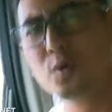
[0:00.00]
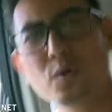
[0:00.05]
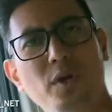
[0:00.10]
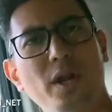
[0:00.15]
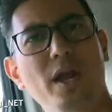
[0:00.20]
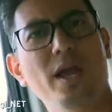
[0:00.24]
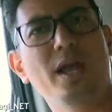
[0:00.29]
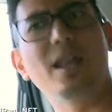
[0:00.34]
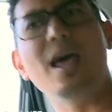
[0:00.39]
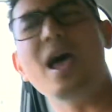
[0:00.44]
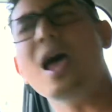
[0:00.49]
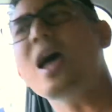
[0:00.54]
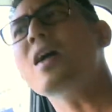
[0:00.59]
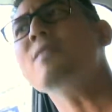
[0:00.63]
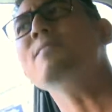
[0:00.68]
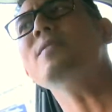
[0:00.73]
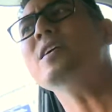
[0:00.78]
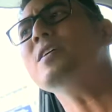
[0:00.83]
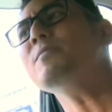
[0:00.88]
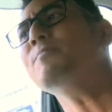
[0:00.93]
Ku rela
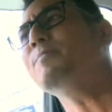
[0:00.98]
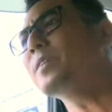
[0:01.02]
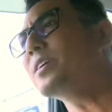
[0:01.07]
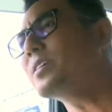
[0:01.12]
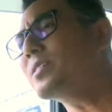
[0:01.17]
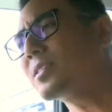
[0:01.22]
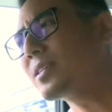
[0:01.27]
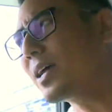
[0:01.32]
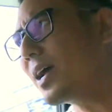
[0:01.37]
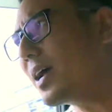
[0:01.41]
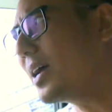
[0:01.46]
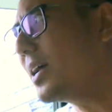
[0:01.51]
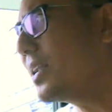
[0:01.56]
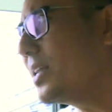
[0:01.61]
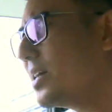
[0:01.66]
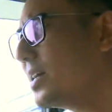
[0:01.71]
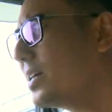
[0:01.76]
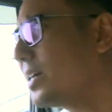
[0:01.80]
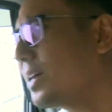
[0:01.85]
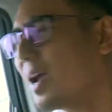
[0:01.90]
berpisah
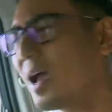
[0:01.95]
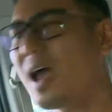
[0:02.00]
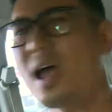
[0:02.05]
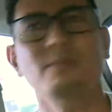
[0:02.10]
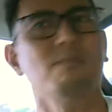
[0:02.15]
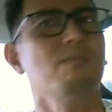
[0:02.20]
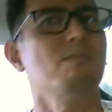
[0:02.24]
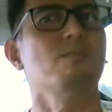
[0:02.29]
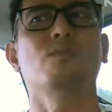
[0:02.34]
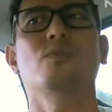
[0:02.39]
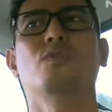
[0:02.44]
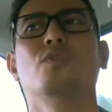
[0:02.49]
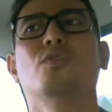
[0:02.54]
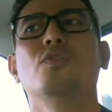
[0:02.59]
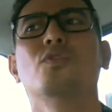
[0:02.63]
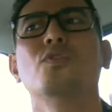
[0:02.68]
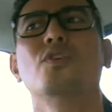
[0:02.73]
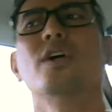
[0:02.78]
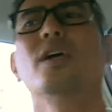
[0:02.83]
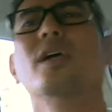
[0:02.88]

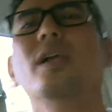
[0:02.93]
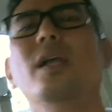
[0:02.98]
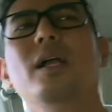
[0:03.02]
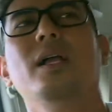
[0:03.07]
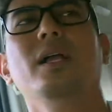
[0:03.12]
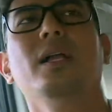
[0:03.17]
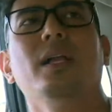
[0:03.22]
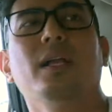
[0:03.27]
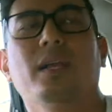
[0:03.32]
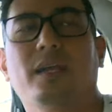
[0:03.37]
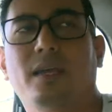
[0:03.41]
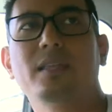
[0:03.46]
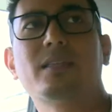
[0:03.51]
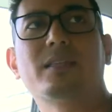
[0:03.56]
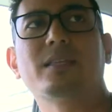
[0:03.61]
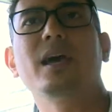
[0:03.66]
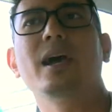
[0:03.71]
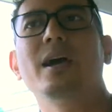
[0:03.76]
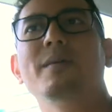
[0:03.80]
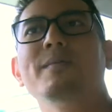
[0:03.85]
denganmu
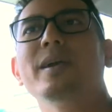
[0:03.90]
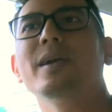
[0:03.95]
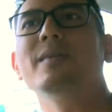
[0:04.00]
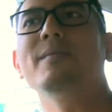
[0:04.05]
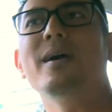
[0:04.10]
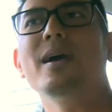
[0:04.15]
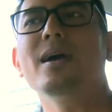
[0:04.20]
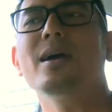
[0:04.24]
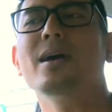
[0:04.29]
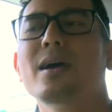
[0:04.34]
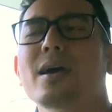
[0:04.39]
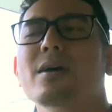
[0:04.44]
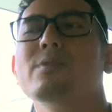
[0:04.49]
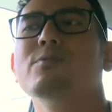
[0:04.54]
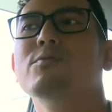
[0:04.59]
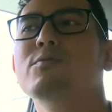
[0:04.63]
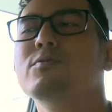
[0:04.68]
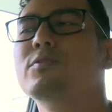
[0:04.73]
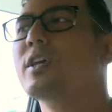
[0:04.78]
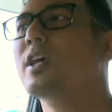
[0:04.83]
Kita memang
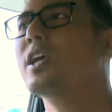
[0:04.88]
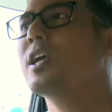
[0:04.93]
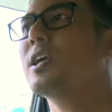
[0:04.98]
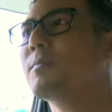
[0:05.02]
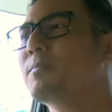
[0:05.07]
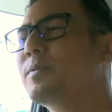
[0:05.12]
harus